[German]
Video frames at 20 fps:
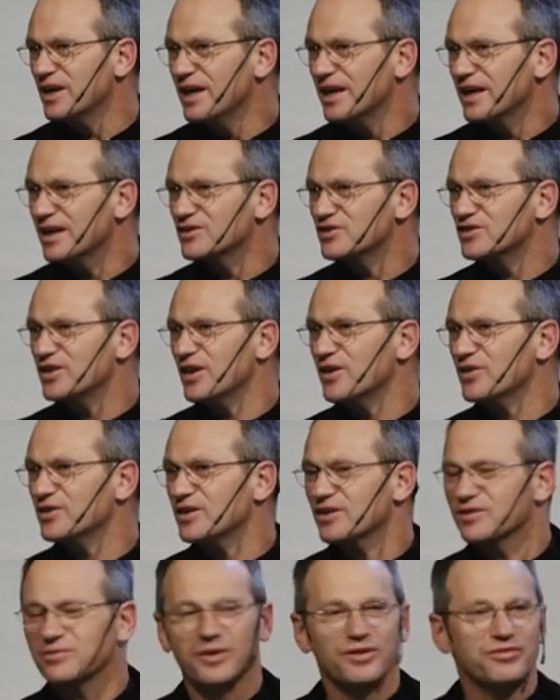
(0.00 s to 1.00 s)
Jetzt stellt euch
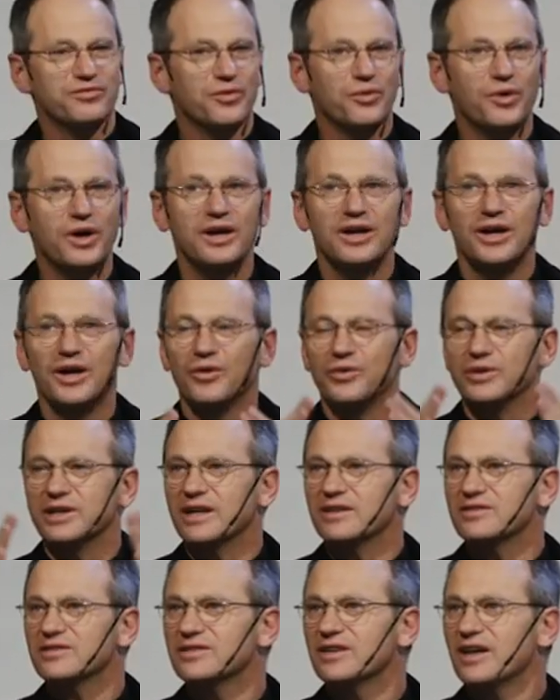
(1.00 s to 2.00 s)
das mal vor und
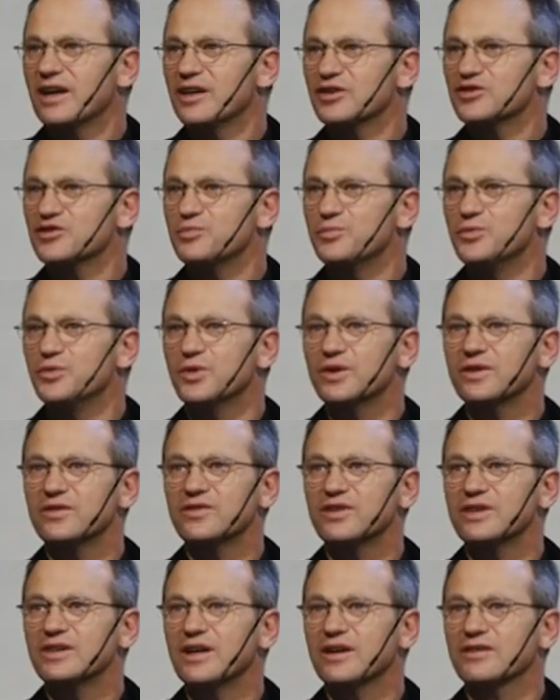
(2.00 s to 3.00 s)
jetzt spüren
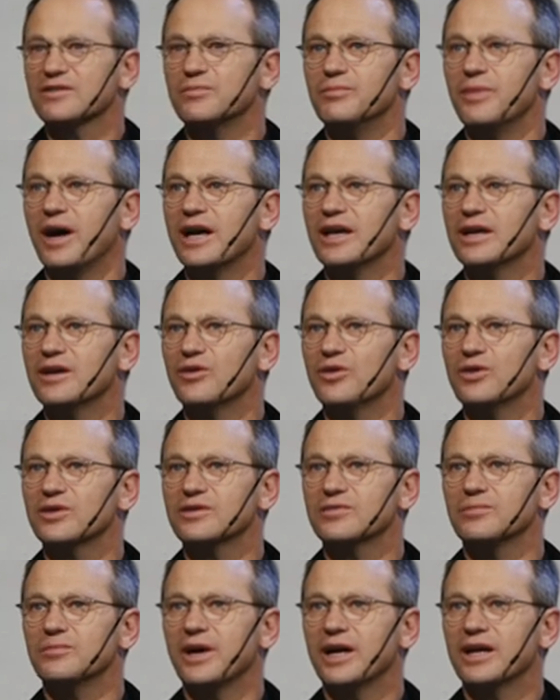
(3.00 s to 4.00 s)
Sie das. Mein Gott,
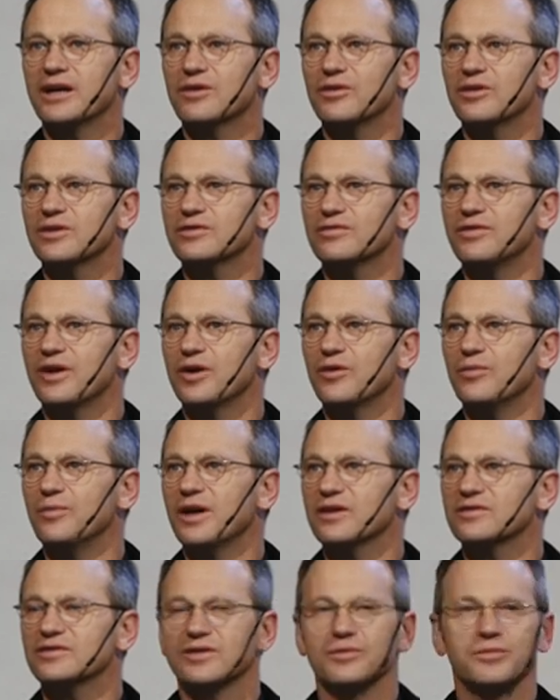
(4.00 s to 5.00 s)
mein Gott, warum
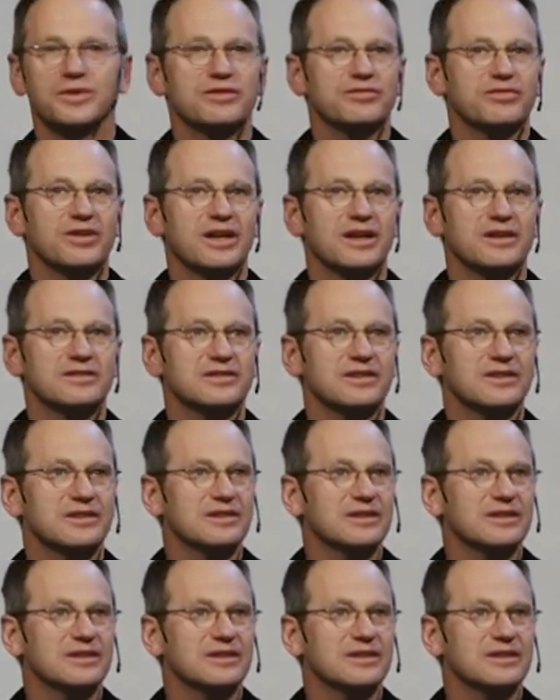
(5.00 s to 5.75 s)
hast du mich verlassen?